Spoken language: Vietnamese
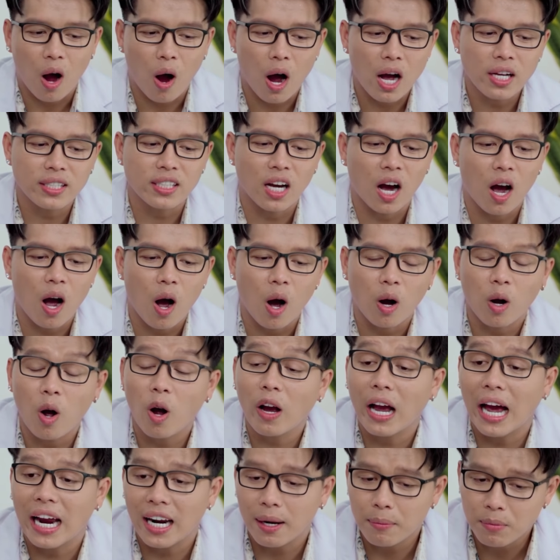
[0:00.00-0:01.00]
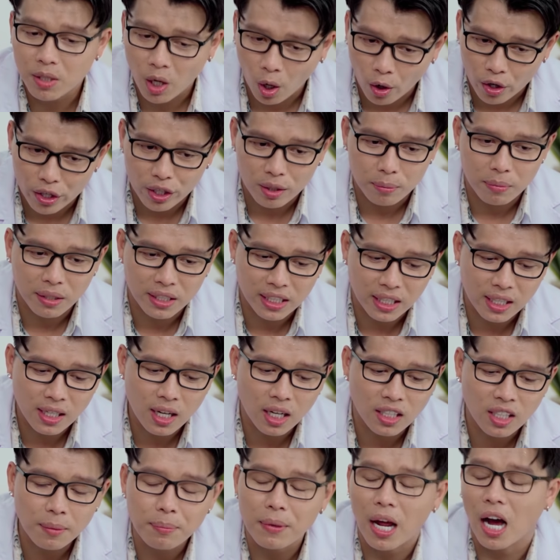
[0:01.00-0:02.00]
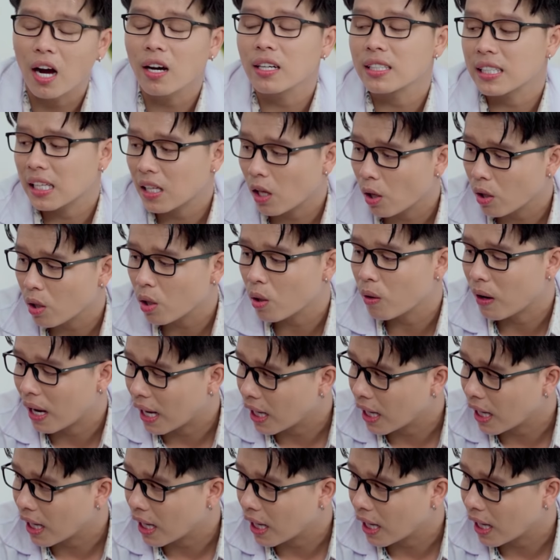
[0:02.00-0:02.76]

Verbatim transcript: họ ở trọ họ khó khăn lắm rồi mình chỉ nên giúp đỡ người ta thôi cô